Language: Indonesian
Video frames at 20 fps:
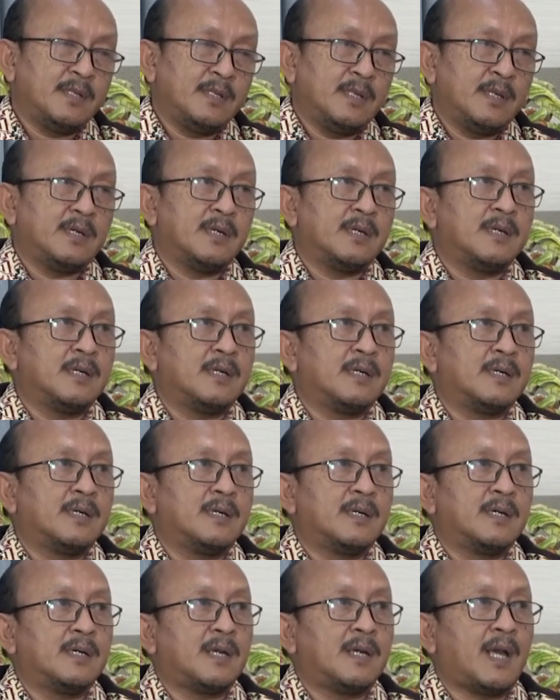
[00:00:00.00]

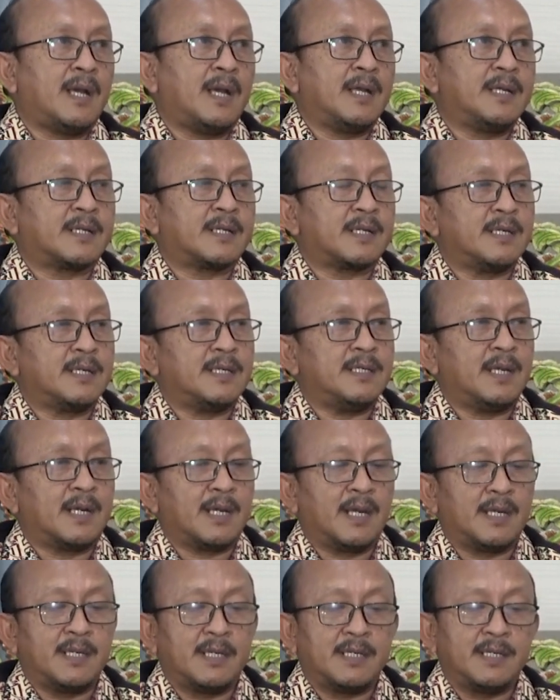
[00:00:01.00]
uh, air yang
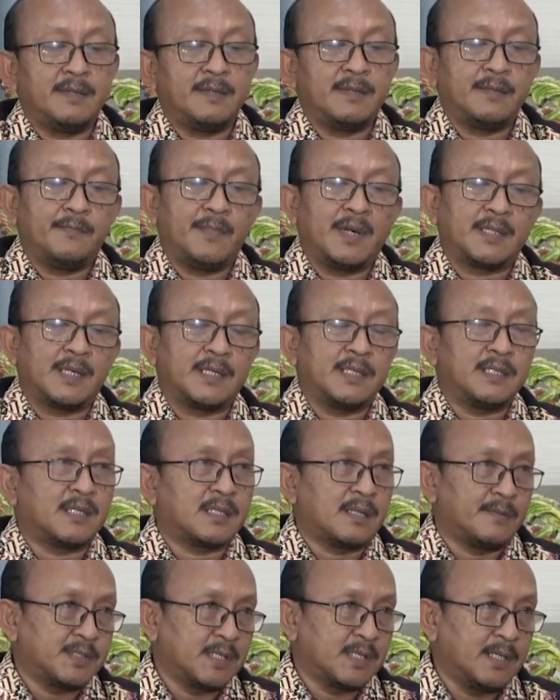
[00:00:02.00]
ada di batangnya
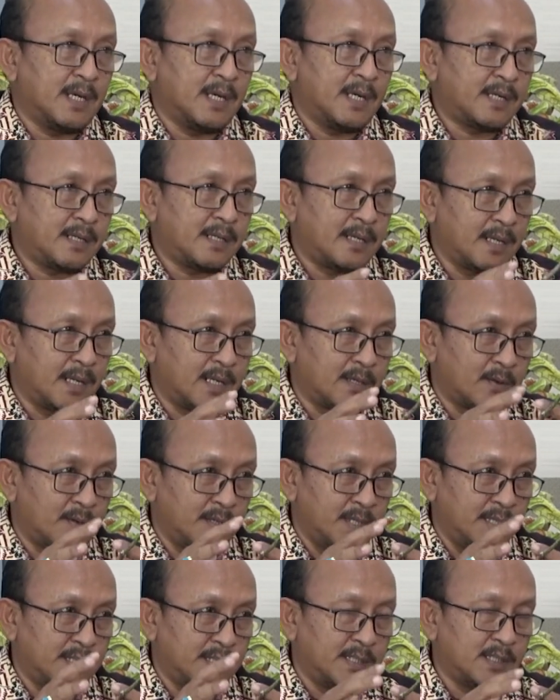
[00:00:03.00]
tetap segar dengan
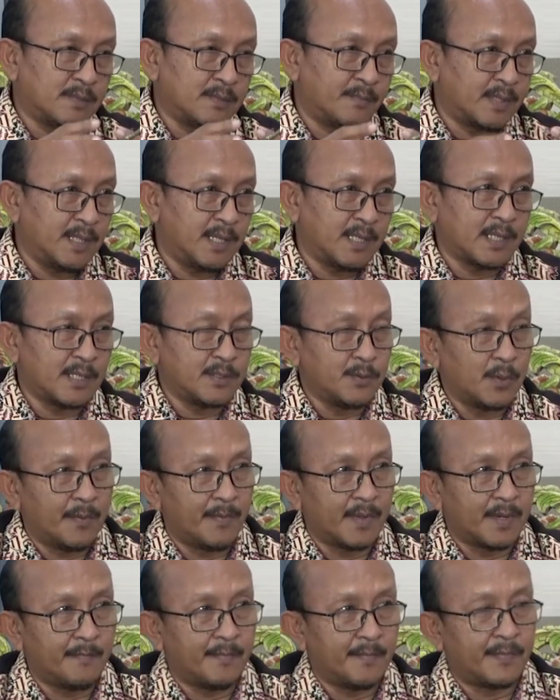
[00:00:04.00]
kondisi seperti kita juga
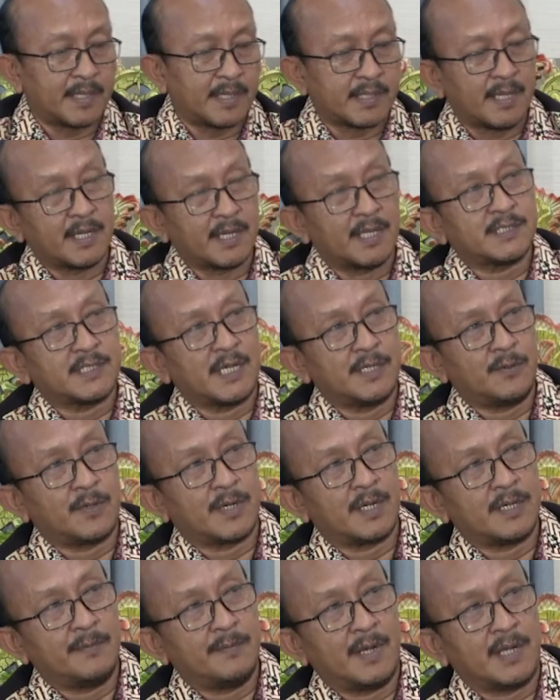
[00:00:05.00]
mempertahankan sayur
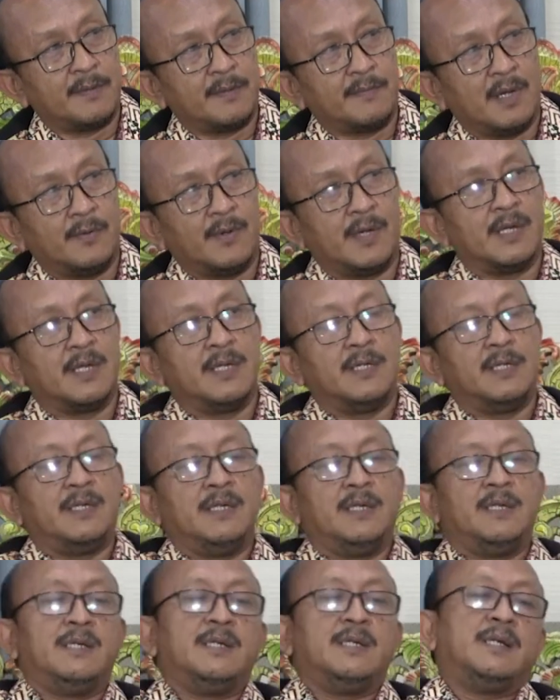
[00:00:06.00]
kan di bagian bawah.
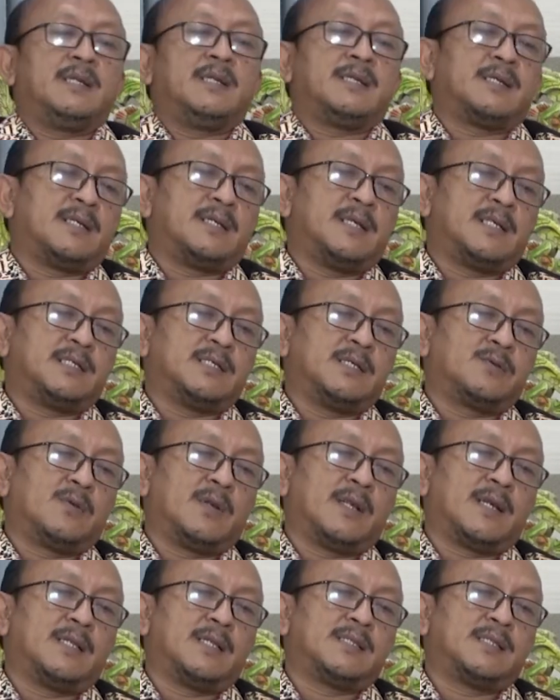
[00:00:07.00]
Iya. Nah dari
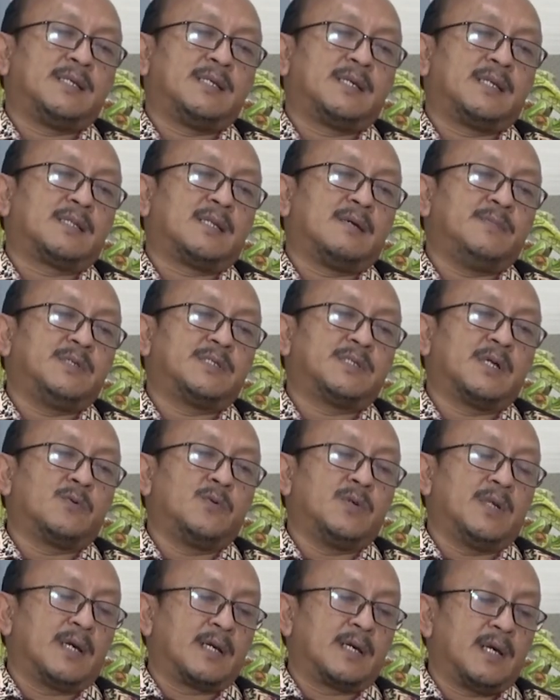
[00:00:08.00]
situlah nanti kita bisa
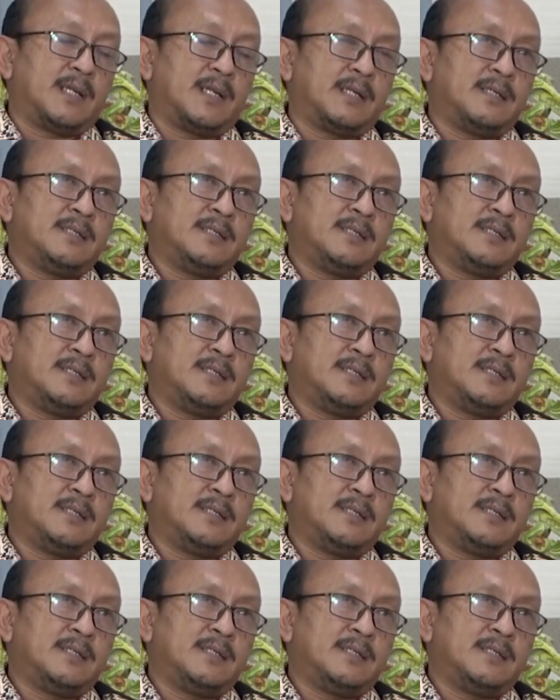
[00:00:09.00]
gunakan